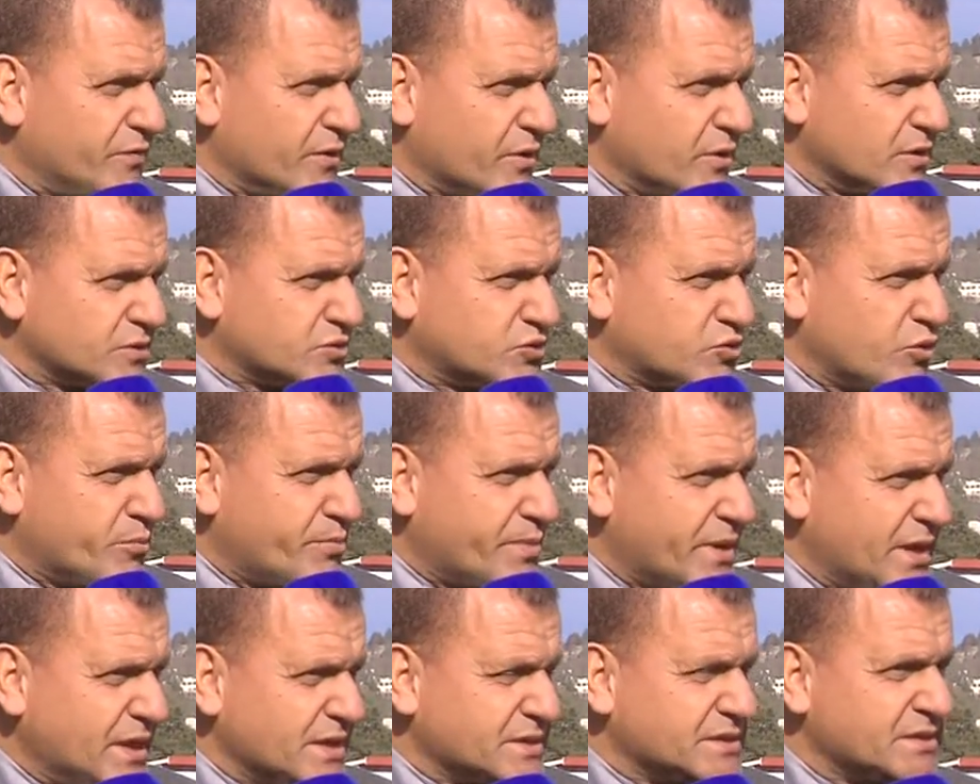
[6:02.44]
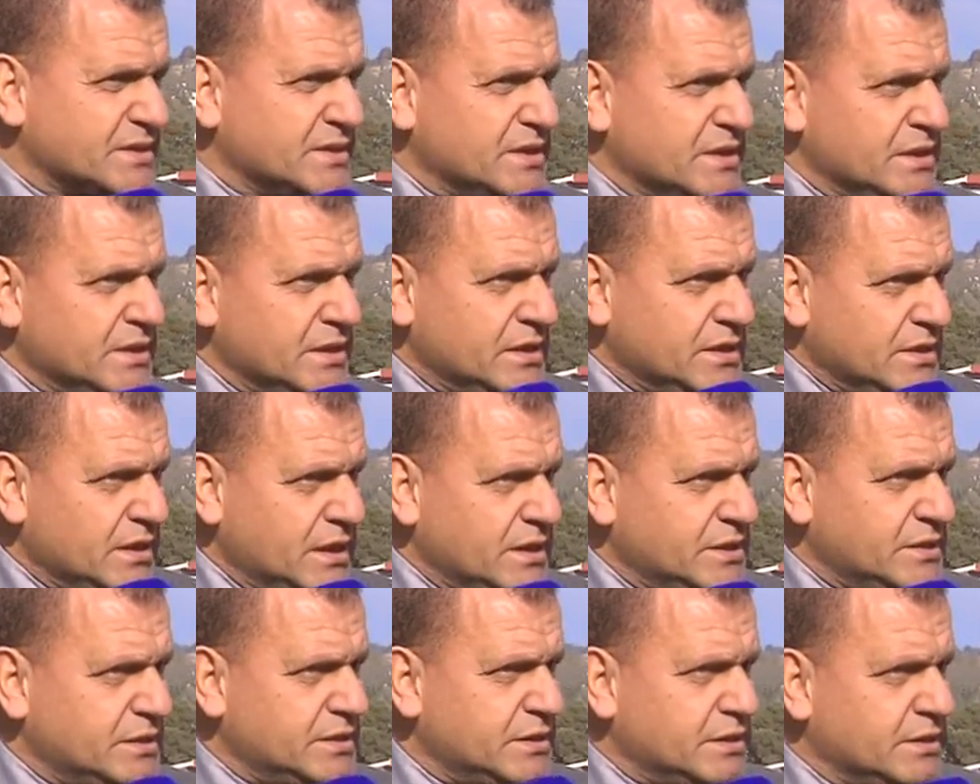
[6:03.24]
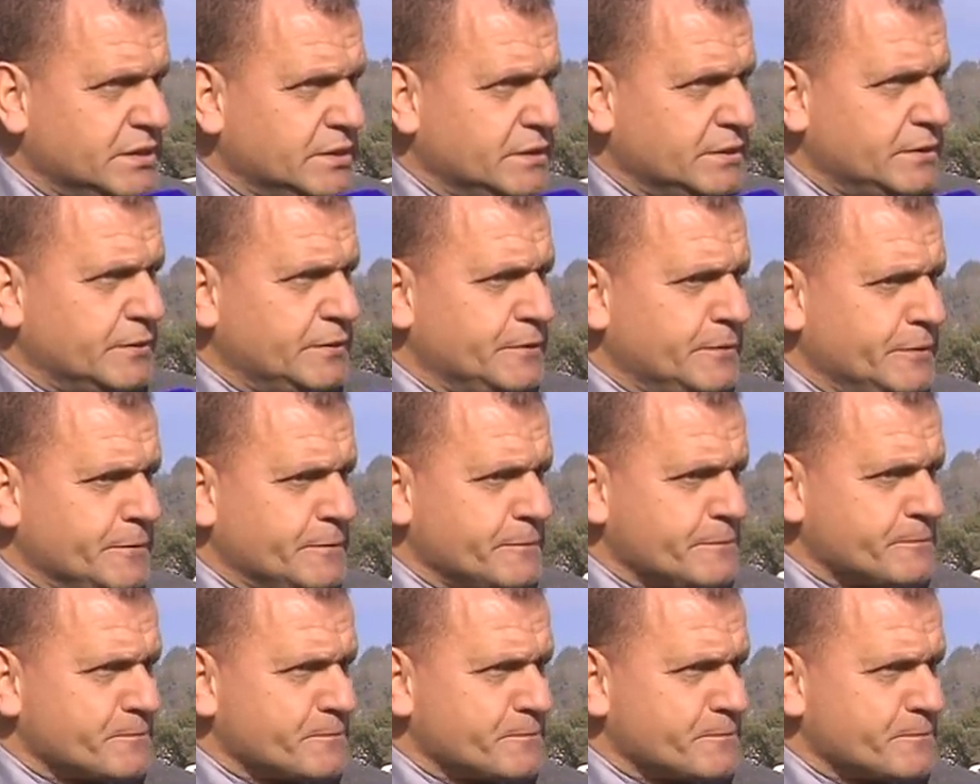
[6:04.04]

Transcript: الشهيد حملوي الذي اكتسى